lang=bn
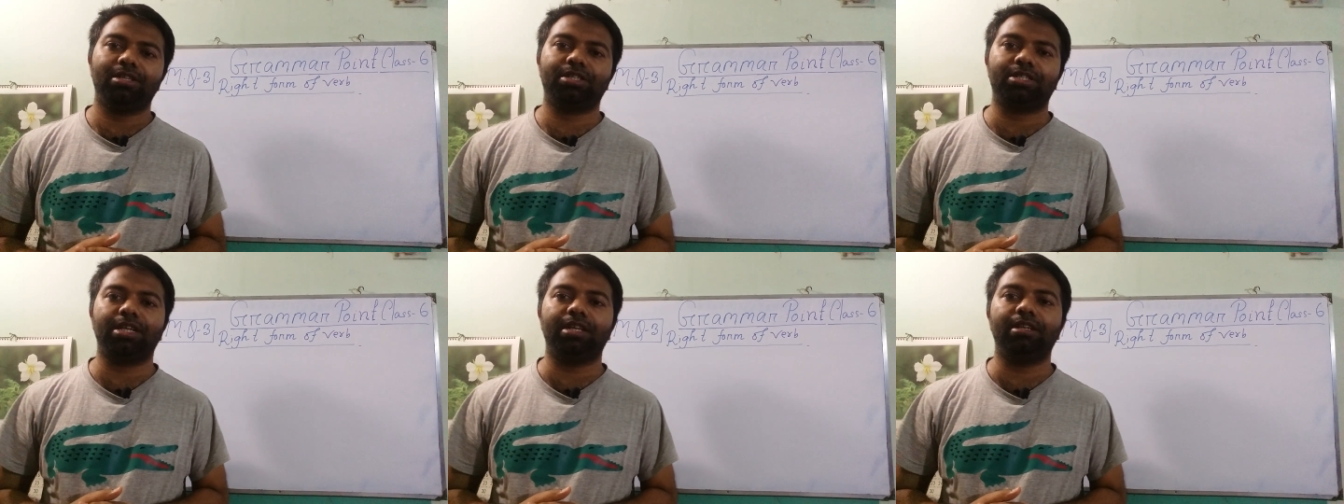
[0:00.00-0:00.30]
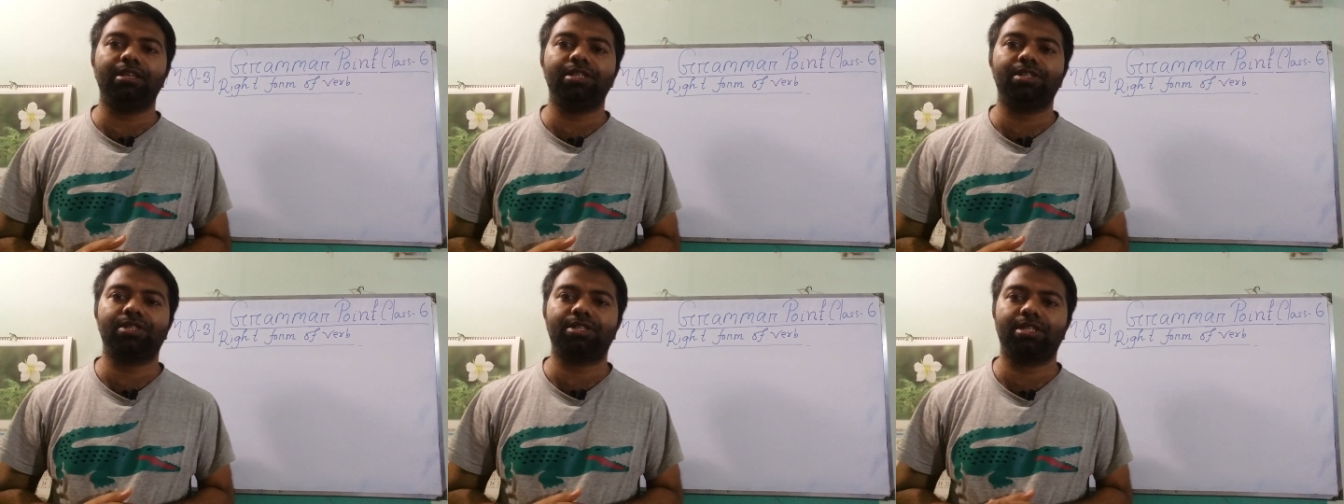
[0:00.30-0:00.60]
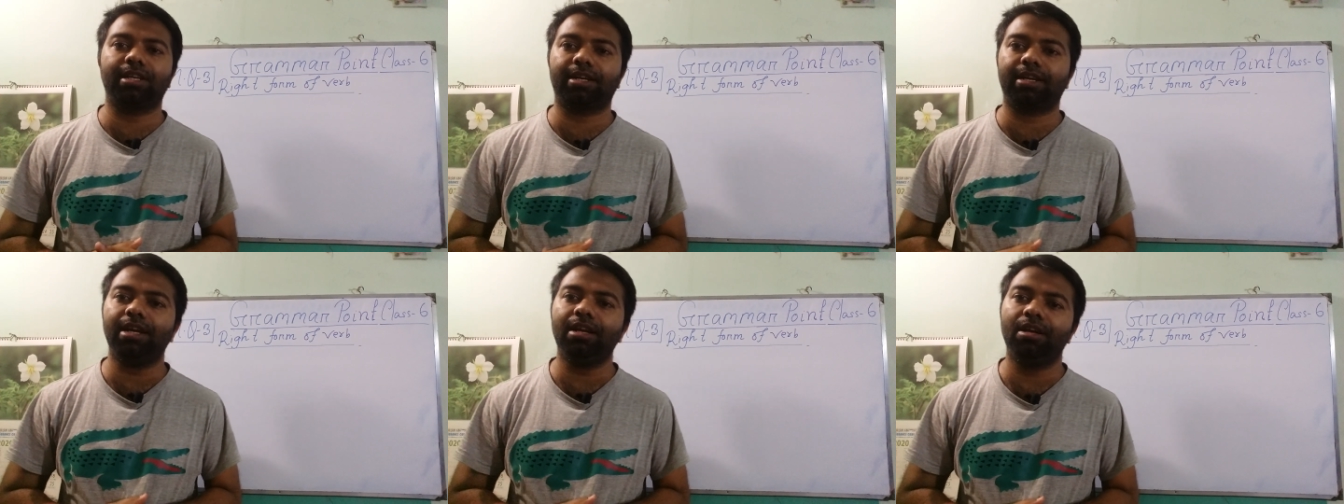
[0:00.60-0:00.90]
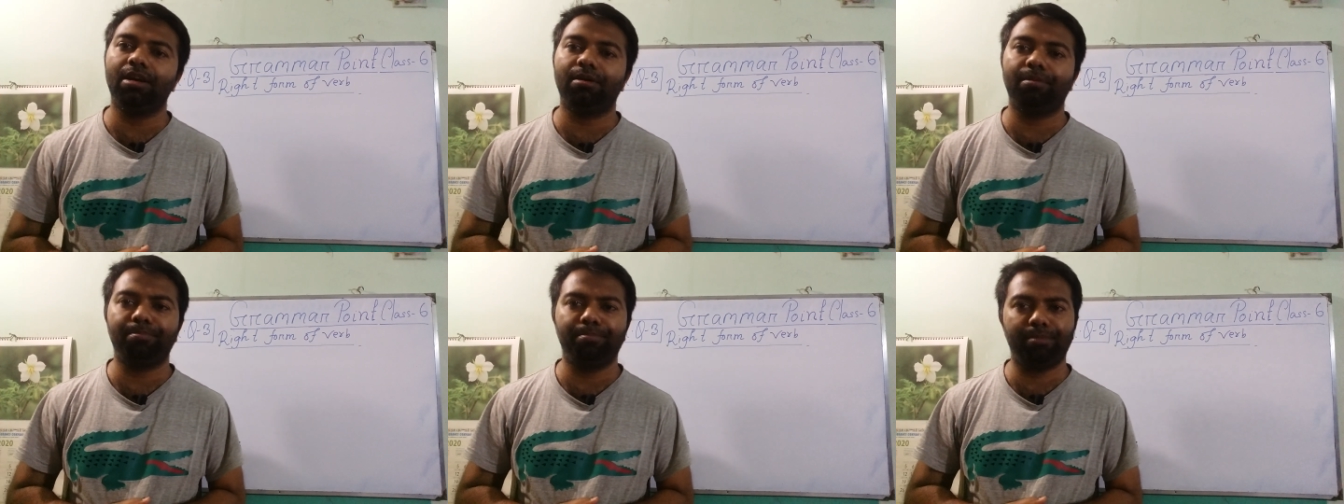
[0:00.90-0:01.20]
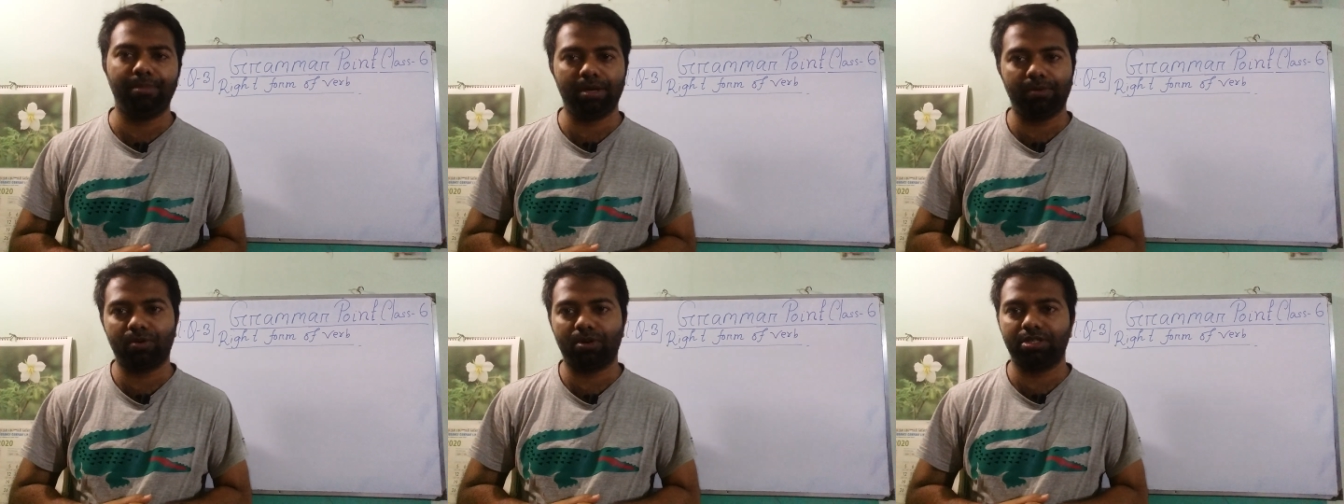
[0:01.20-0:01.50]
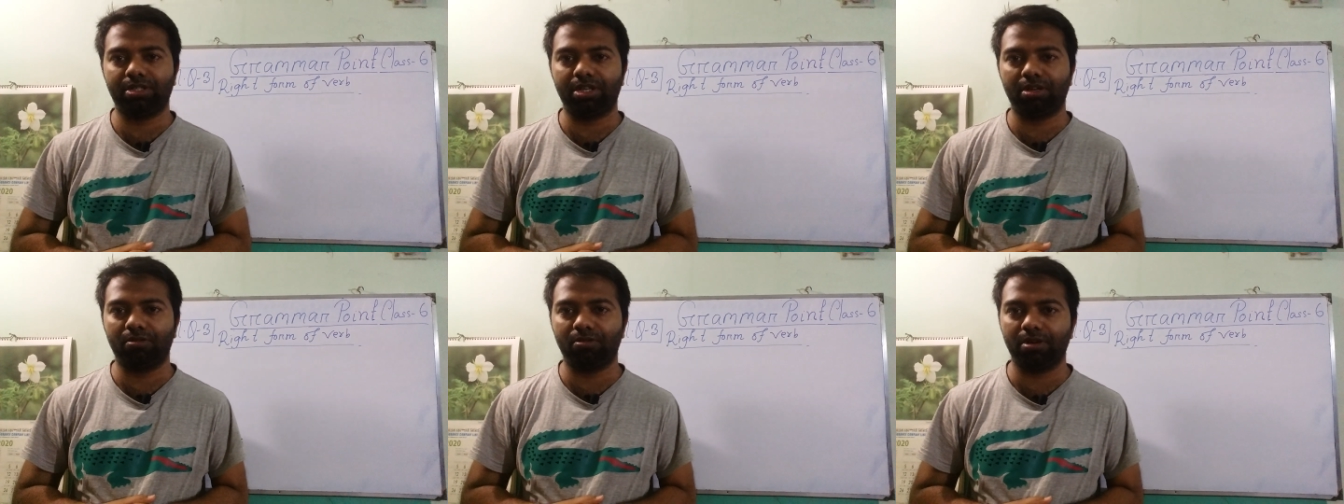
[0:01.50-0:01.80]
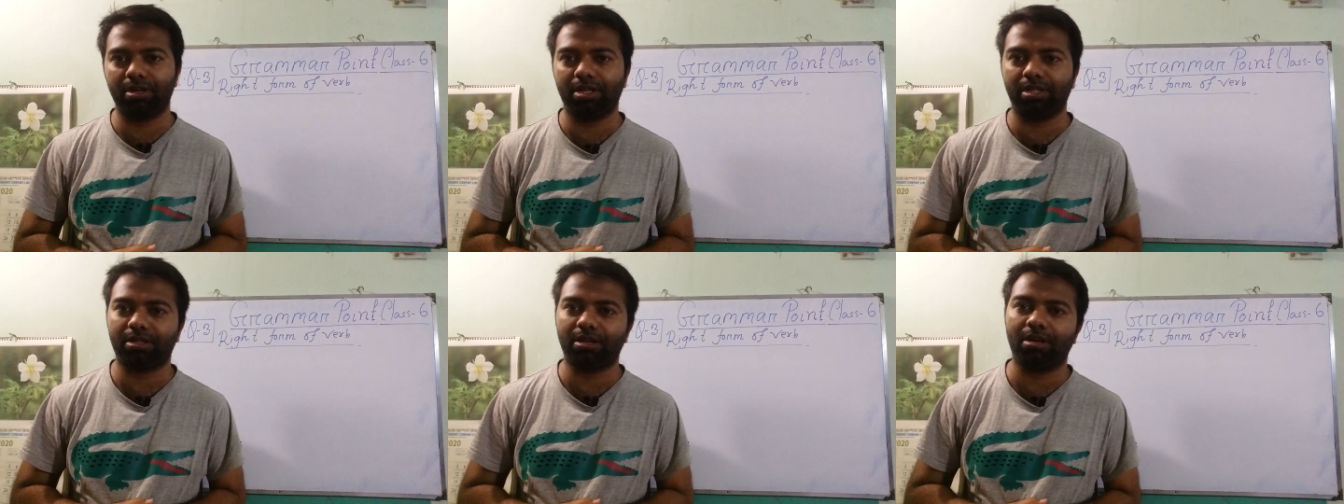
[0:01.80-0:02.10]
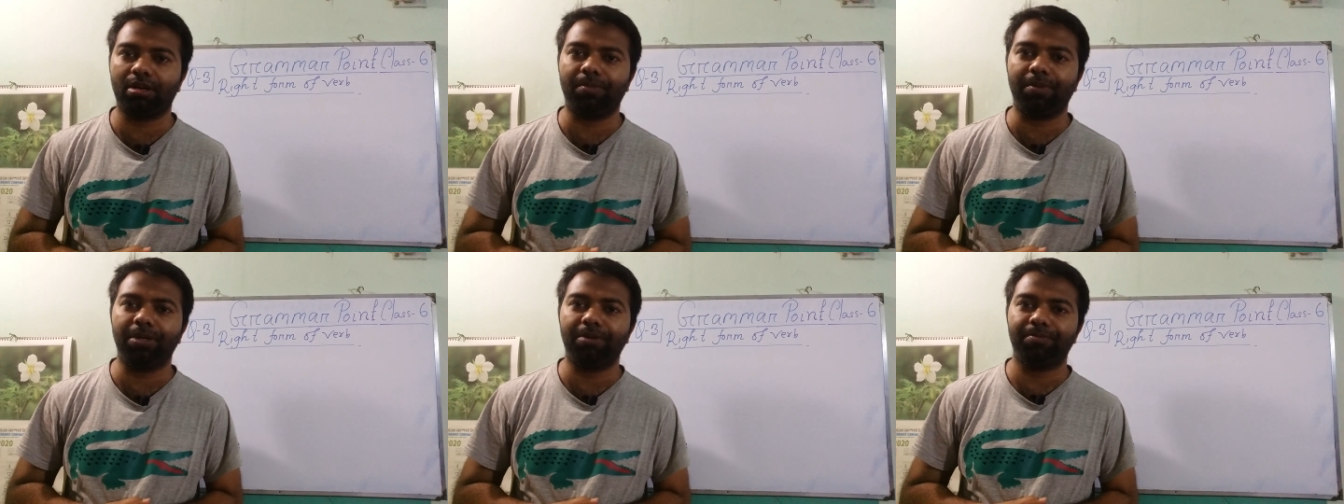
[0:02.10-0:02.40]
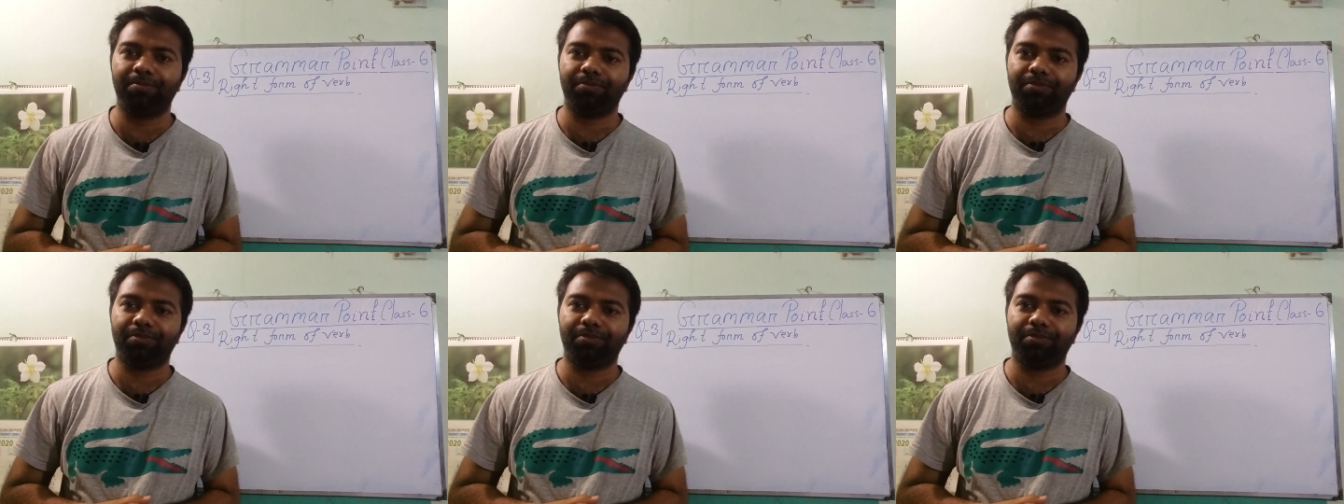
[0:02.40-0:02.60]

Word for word: সেই লিস্ট থেকে মেমোরাইজিং করে নিতে হবে